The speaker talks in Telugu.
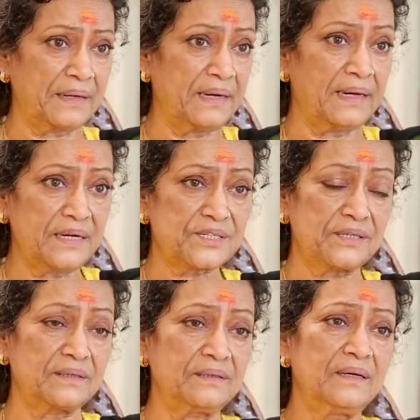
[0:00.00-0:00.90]

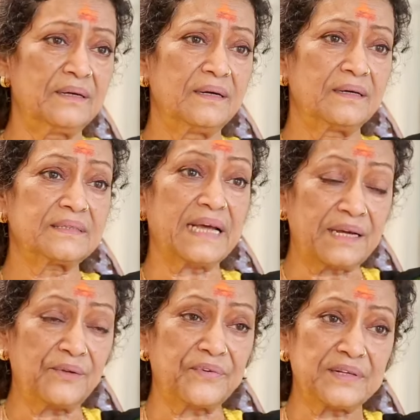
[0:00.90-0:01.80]
రిలేషన్
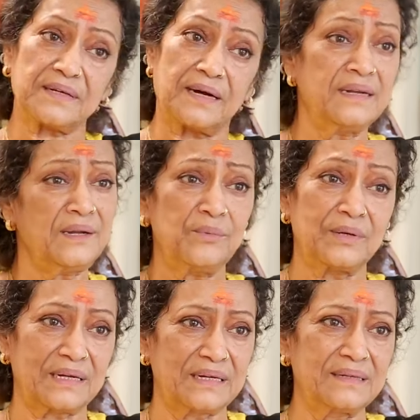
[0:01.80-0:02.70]
సాక్రిఫైసింగ్ అన్నీ
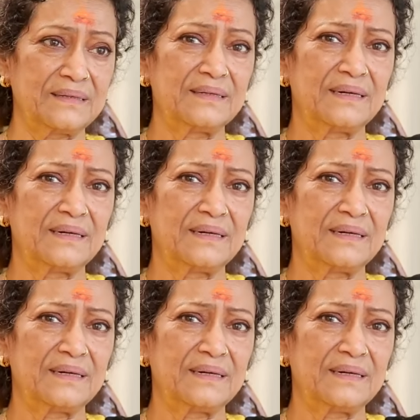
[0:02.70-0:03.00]
ఉంటాయి